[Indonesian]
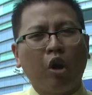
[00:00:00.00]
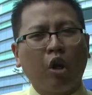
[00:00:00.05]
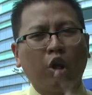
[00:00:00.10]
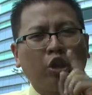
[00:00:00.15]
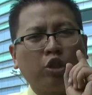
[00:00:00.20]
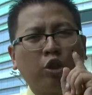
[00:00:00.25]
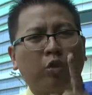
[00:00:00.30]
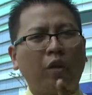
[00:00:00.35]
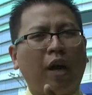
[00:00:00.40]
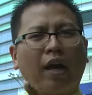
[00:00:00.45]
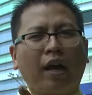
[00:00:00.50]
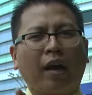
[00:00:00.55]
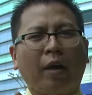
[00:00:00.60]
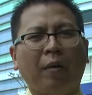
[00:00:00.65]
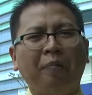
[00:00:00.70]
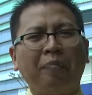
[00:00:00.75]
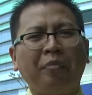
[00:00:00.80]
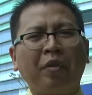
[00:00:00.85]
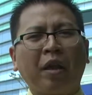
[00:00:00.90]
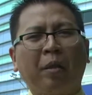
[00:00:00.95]
Saudara,
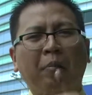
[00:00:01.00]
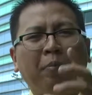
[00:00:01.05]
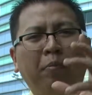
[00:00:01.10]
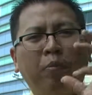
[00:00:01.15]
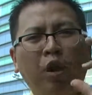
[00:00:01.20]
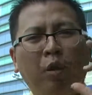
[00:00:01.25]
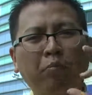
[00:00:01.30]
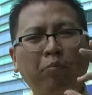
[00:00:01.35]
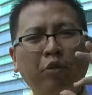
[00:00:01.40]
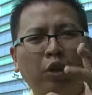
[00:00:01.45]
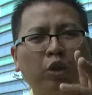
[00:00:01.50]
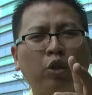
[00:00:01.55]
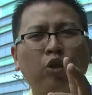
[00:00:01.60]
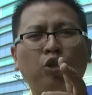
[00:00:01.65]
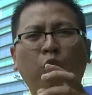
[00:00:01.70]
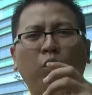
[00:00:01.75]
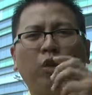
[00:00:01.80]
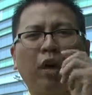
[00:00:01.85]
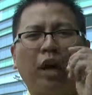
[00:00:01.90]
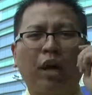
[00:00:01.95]
belum tentu
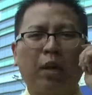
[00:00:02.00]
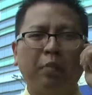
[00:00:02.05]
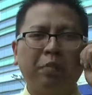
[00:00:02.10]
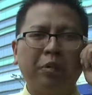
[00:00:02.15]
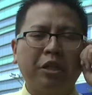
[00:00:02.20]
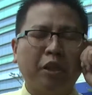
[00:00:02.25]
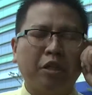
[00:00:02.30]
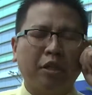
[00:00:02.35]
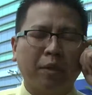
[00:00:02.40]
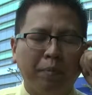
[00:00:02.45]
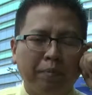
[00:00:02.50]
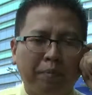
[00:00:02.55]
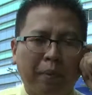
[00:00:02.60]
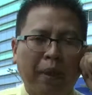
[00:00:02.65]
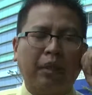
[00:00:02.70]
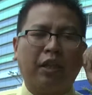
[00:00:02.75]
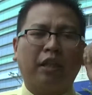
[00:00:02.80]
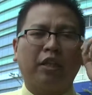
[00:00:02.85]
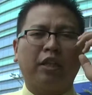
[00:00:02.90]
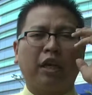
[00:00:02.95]
saudara bisa
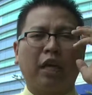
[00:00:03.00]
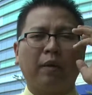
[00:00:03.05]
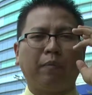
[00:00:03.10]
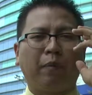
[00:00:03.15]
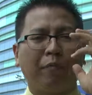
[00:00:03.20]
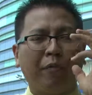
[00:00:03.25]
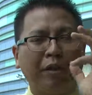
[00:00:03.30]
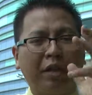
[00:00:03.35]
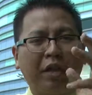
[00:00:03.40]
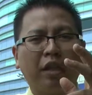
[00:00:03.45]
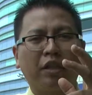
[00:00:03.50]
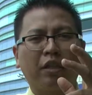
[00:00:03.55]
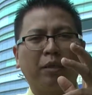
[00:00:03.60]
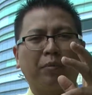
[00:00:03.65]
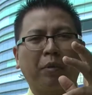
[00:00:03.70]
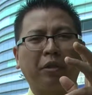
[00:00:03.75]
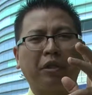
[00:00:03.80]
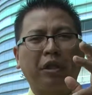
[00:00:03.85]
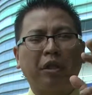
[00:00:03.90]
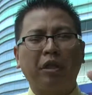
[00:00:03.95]
sempat ketika berpikir
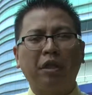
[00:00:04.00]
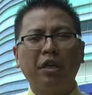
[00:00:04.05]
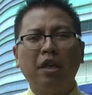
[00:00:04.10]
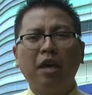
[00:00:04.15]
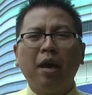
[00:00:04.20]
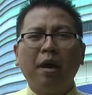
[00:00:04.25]
seperti ini,